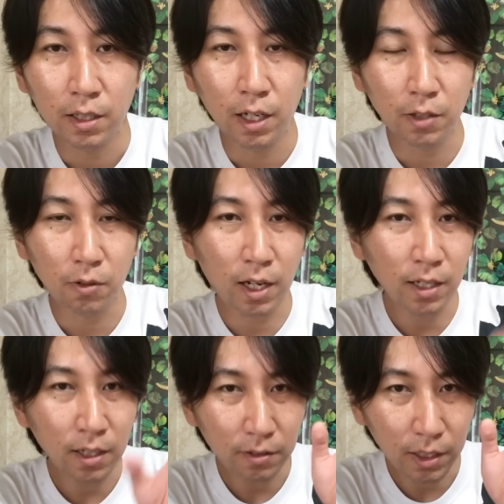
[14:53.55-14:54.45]
あの科
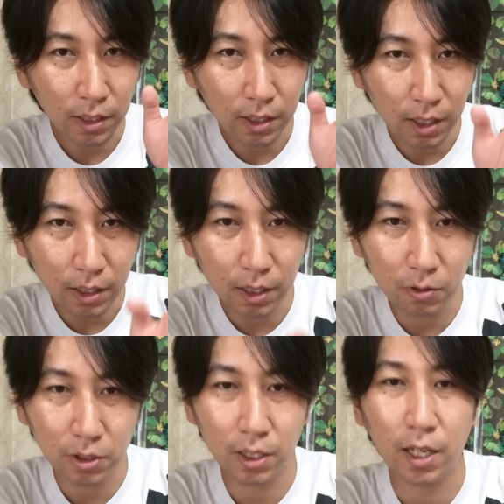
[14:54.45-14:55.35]
学的データ
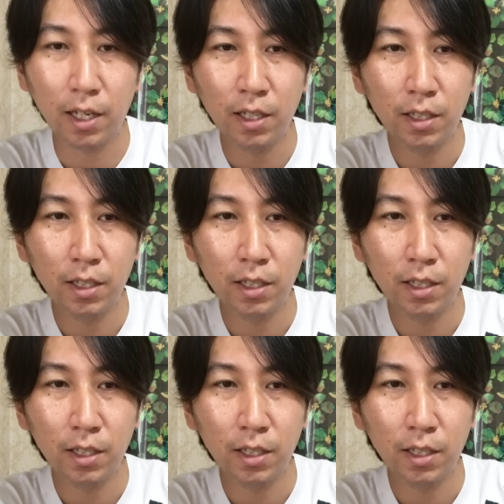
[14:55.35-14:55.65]
として